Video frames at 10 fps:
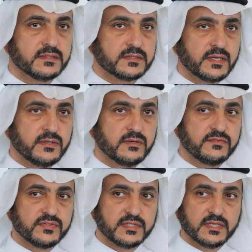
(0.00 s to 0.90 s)
طرحه
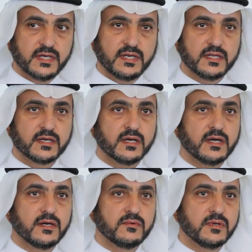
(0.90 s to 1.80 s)
في
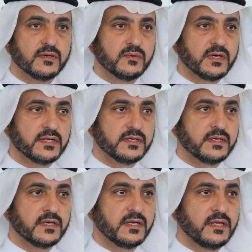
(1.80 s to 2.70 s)
اللقاء والإخوان
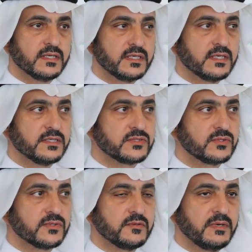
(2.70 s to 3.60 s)
الحقيقة
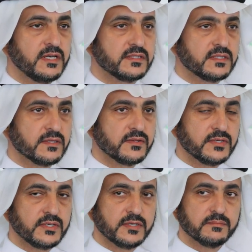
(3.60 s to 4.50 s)
نشكرهم على
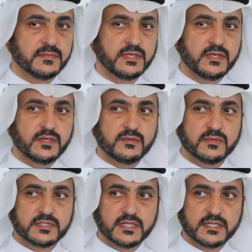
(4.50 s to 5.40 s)
التنظيم
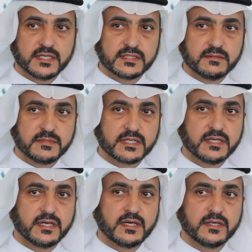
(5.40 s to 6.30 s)
وتهيئة
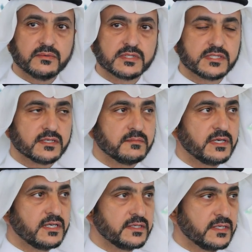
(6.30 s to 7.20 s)
المكان
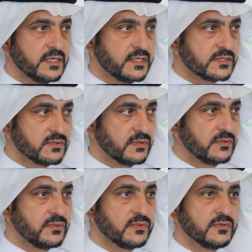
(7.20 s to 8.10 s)
واستقبال الناس
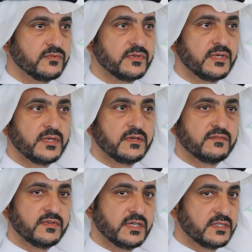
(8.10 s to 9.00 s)
والضيوف
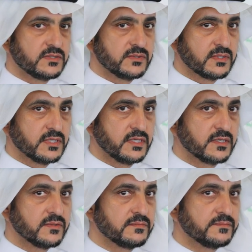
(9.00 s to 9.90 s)
فشكرا
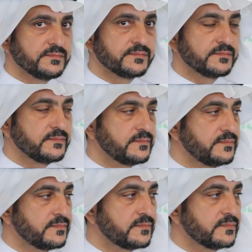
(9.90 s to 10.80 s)
لكم
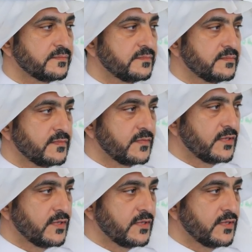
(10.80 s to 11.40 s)
شكرا